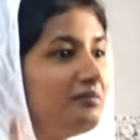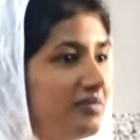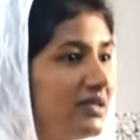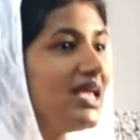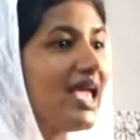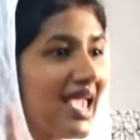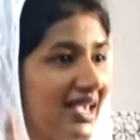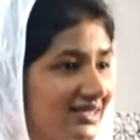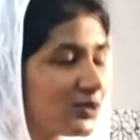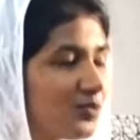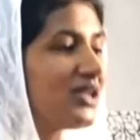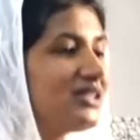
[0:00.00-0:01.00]
பி
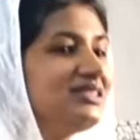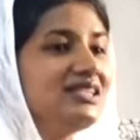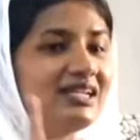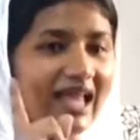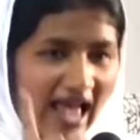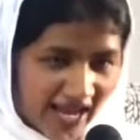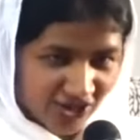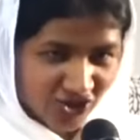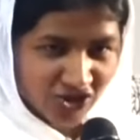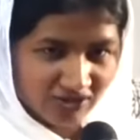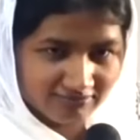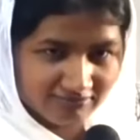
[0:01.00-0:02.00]
எக்ஸ்பிரஸ்ட் இன்
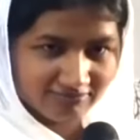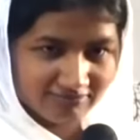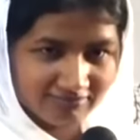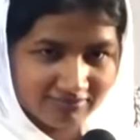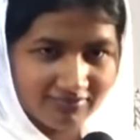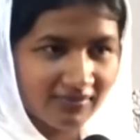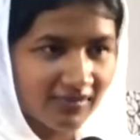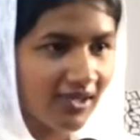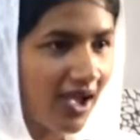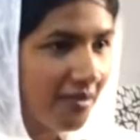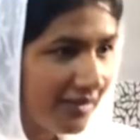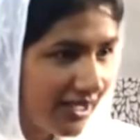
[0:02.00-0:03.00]
ஆக்ஷன்
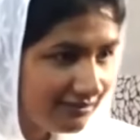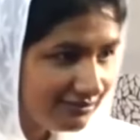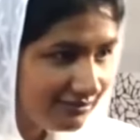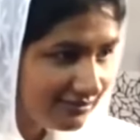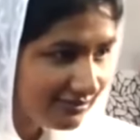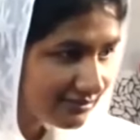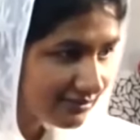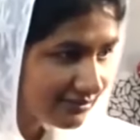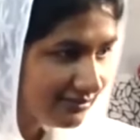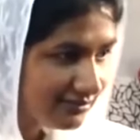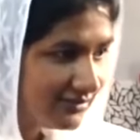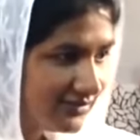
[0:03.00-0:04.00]
அமேன்
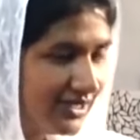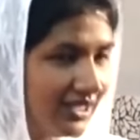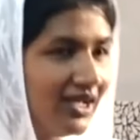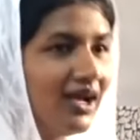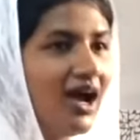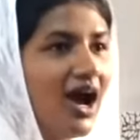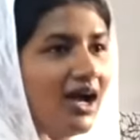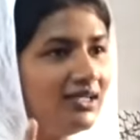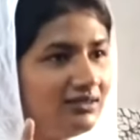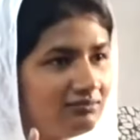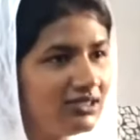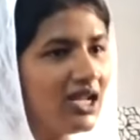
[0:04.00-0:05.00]

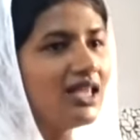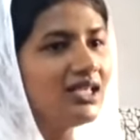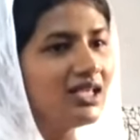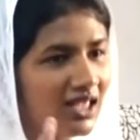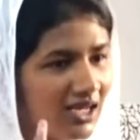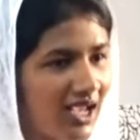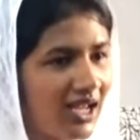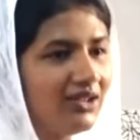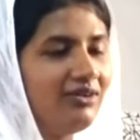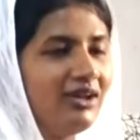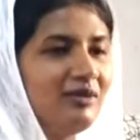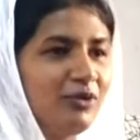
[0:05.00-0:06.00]
அன்புனா அது கிரியையில
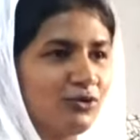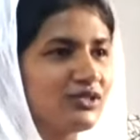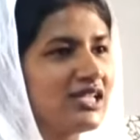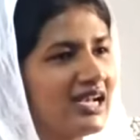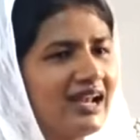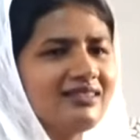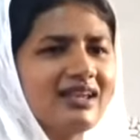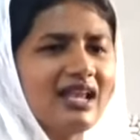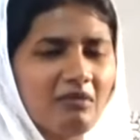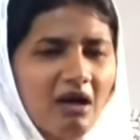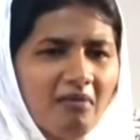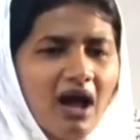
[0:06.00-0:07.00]
வெளிப்படும் சில நேரத்தை நம்ம
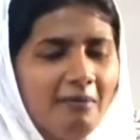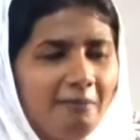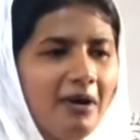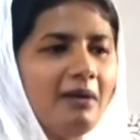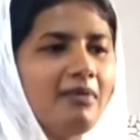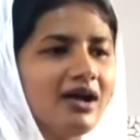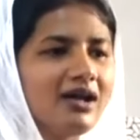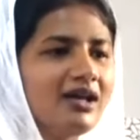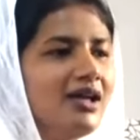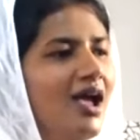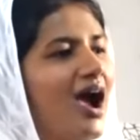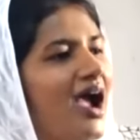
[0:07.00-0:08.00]
அம்மா அப்பா அம்மாக்கு
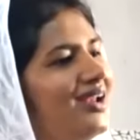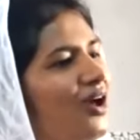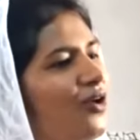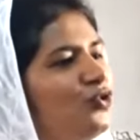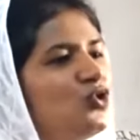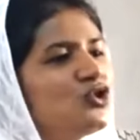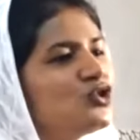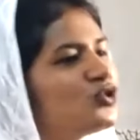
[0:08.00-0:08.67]
ஐ லவ் யூன்னு சொல்ல